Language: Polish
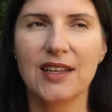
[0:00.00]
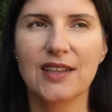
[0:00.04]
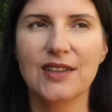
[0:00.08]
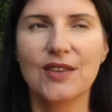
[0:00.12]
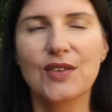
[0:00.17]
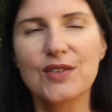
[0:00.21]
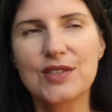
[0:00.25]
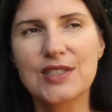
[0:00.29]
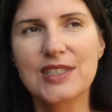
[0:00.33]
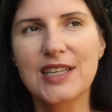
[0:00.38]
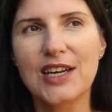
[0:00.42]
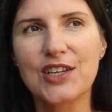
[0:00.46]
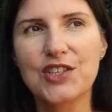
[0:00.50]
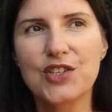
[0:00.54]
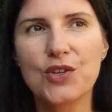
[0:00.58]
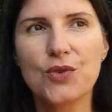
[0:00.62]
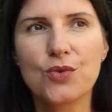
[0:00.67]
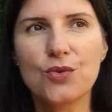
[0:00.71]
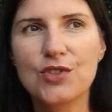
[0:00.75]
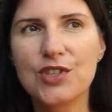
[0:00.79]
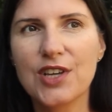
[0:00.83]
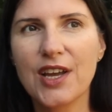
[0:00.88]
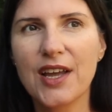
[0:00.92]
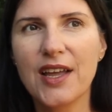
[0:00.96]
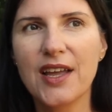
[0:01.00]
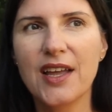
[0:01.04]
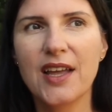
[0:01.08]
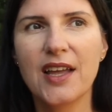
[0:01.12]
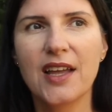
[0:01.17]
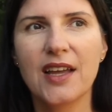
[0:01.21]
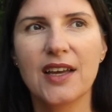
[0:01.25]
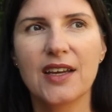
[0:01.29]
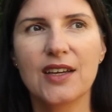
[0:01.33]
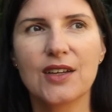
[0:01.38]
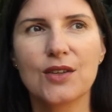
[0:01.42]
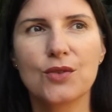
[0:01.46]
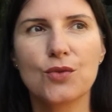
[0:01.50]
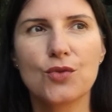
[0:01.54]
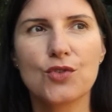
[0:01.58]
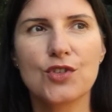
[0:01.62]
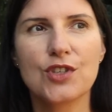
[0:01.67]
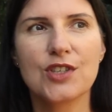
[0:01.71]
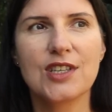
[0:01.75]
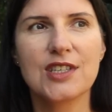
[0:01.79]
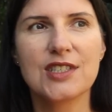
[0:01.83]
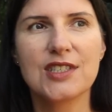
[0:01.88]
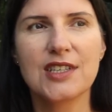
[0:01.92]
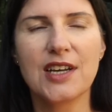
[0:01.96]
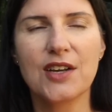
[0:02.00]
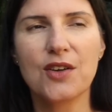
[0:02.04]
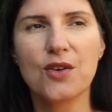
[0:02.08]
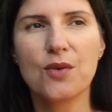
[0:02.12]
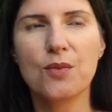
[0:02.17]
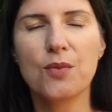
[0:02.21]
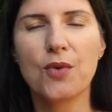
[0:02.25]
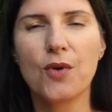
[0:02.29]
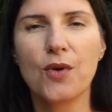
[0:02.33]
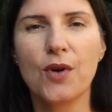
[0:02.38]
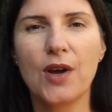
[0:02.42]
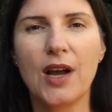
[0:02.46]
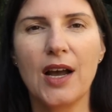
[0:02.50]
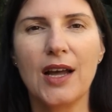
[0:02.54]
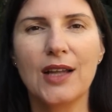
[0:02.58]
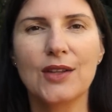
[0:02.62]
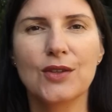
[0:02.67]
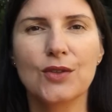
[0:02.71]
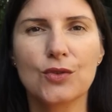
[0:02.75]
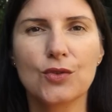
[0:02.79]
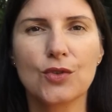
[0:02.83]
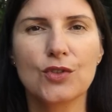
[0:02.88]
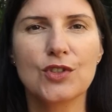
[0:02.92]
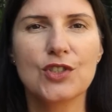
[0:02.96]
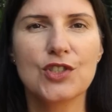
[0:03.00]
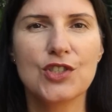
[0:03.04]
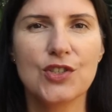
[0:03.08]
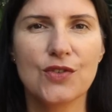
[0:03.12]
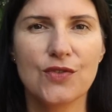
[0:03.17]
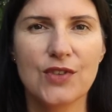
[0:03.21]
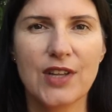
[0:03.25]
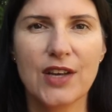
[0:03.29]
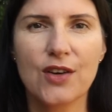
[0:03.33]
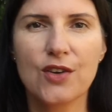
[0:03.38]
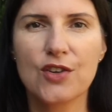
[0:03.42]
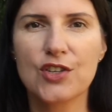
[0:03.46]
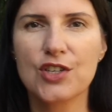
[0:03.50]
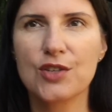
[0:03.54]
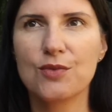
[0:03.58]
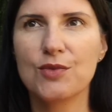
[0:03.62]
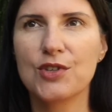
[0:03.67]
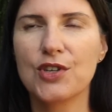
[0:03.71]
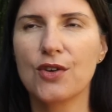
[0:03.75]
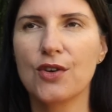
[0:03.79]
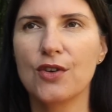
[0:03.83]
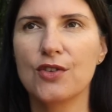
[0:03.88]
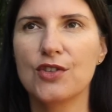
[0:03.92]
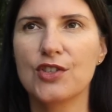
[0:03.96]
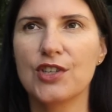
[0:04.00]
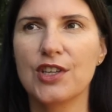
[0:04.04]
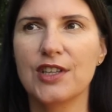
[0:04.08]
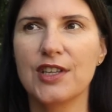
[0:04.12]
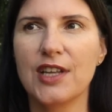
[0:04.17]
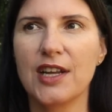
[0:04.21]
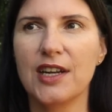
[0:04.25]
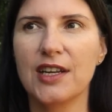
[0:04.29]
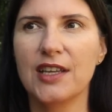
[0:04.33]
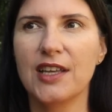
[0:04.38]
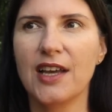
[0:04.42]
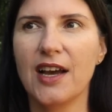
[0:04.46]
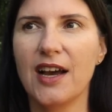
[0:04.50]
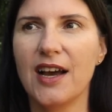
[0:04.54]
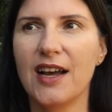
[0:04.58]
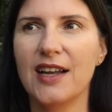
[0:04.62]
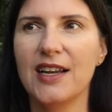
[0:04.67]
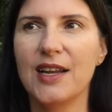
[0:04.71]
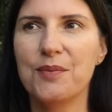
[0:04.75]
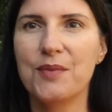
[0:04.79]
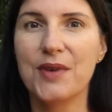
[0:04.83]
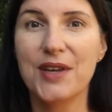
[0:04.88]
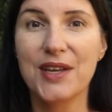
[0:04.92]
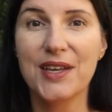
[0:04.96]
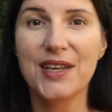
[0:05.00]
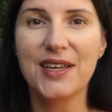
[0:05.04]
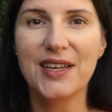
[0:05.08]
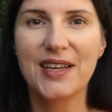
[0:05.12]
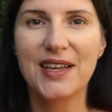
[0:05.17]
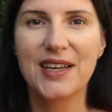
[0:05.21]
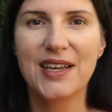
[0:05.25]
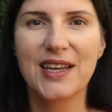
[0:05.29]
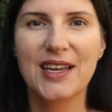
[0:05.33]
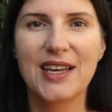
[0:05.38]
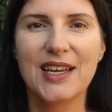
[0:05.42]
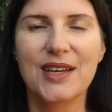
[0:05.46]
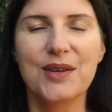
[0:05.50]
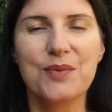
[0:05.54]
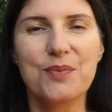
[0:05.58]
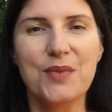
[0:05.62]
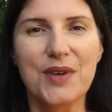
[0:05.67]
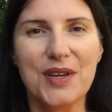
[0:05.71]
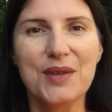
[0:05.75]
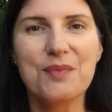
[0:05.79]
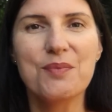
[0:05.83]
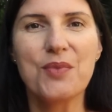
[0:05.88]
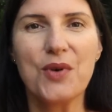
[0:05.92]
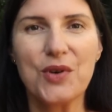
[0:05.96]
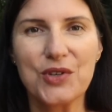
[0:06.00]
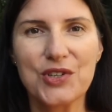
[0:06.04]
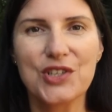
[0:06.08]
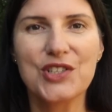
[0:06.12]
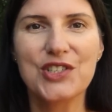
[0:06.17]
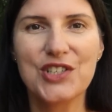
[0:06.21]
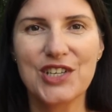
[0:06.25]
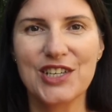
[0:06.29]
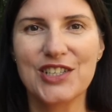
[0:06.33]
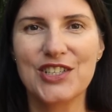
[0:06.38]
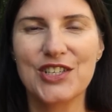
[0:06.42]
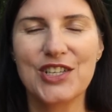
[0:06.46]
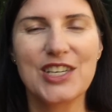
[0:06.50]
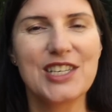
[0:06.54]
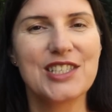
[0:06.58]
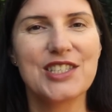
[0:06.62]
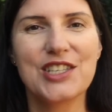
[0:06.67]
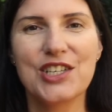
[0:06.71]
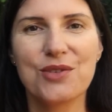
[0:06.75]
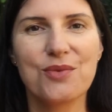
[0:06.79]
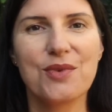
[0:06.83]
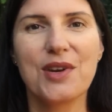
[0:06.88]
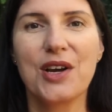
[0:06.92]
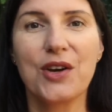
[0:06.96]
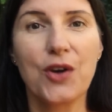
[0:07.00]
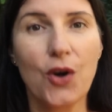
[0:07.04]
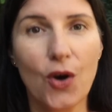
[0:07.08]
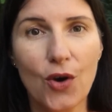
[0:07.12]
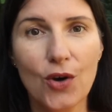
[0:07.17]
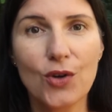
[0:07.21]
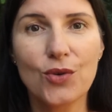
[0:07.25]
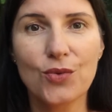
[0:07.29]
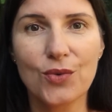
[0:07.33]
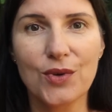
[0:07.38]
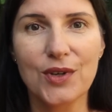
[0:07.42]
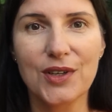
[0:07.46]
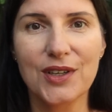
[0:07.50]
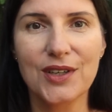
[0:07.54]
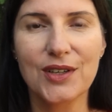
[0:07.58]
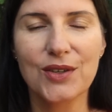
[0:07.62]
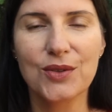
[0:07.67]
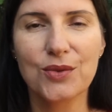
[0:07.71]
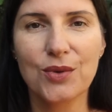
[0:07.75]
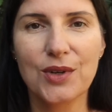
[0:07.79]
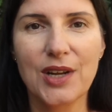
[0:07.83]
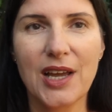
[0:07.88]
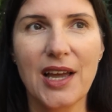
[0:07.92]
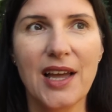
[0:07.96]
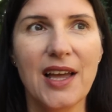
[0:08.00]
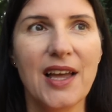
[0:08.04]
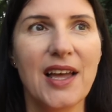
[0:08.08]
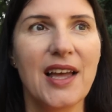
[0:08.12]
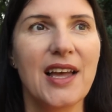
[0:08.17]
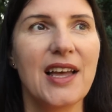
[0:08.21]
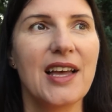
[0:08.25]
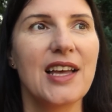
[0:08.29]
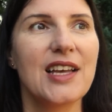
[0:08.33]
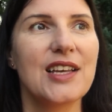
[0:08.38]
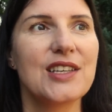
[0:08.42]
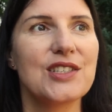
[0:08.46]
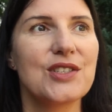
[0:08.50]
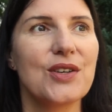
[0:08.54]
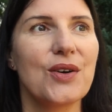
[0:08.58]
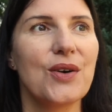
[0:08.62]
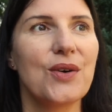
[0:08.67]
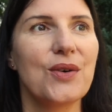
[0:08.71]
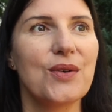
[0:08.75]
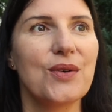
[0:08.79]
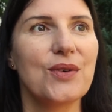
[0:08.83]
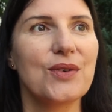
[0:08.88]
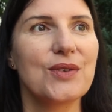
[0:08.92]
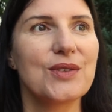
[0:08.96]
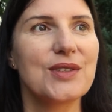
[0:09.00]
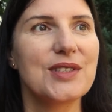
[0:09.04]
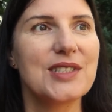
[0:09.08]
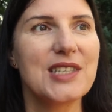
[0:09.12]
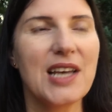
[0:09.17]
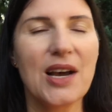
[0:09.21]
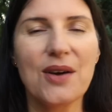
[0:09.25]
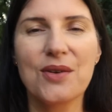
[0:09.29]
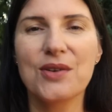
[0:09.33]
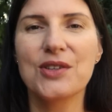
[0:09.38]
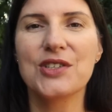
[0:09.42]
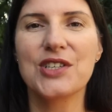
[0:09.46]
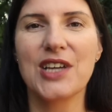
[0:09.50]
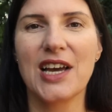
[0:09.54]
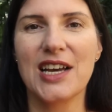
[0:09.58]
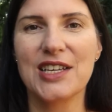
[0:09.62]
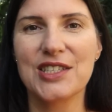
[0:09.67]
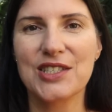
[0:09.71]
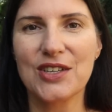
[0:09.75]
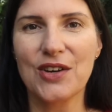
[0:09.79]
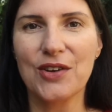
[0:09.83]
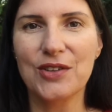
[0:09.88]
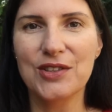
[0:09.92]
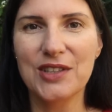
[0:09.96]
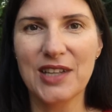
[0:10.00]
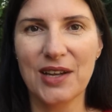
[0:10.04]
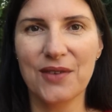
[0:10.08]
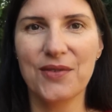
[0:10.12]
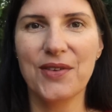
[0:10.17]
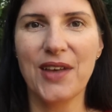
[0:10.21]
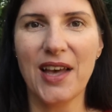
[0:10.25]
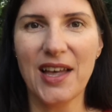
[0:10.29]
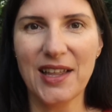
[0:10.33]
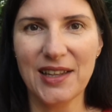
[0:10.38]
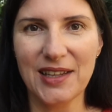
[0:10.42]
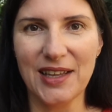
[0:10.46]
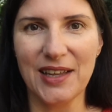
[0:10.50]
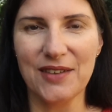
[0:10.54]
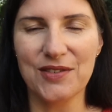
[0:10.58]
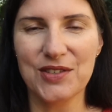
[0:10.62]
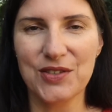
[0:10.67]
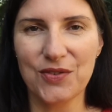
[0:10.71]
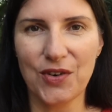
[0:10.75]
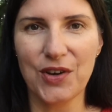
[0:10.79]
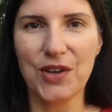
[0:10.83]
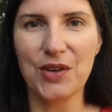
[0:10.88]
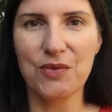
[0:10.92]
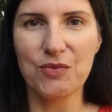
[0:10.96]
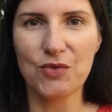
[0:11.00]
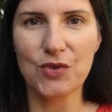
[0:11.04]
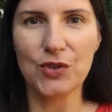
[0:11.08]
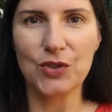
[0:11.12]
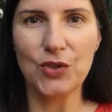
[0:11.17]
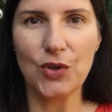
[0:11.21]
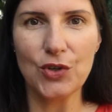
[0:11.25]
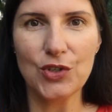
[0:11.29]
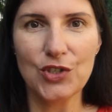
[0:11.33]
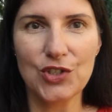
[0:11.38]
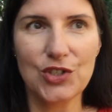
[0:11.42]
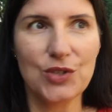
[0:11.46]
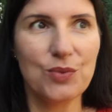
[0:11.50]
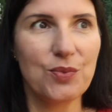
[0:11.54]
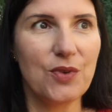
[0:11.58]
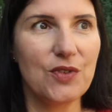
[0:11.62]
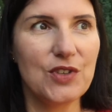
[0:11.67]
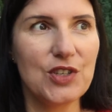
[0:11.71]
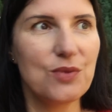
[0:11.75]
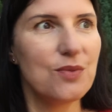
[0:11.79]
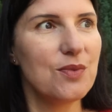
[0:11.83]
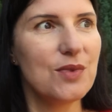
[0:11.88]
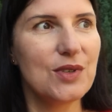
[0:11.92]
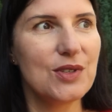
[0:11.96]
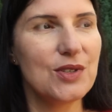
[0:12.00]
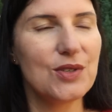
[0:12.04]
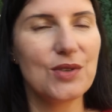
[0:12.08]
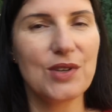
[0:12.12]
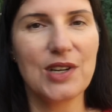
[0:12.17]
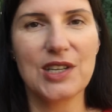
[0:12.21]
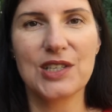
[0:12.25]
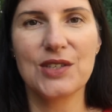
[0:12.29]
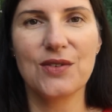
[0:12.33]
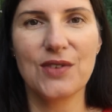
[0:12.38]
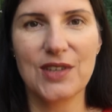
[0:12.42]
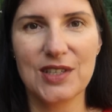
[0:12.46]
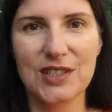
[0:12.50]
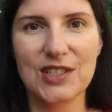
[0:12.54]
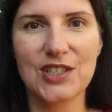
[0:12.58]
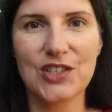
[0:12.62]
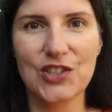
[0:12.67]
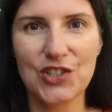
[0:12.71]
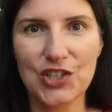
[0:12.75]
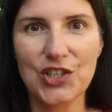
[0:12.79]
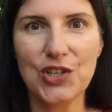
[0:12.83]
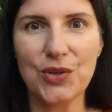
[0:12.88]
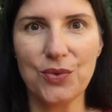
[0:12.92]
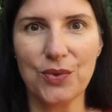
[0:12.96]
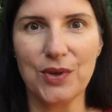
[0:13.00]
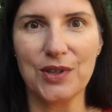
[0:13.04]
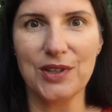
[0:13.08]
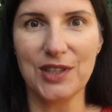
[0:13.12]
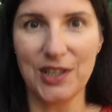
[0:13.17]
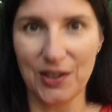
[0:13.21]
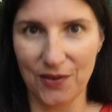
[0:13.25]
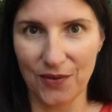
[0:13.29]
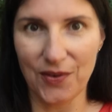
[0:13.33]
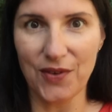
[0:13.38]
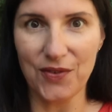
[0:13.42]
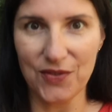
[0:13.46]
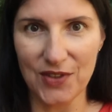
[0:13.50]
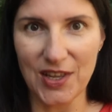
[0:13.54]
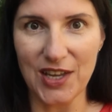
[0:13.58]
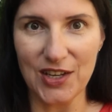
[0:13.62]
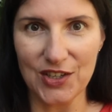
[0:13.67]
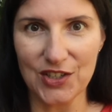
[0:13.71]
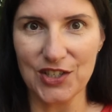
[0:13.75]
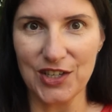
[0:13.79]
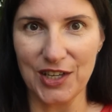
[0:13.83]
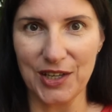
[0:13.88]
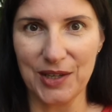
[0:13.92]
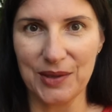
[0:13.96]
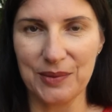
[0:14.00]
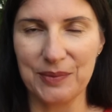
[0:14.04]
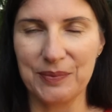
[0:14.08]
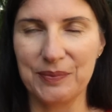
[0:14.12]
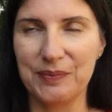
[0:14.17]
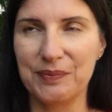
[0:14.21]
No, starzy ludzie, którzy nie znają Boga, no to nie dziwnego, że im się kończy energia, ale my, my, Boże dzieci, jesteśmy jak orły, które są cały czas odnawiane w swojej młodości. Powinniśmy mieć coraz więcej siły, tej wewnętrznej.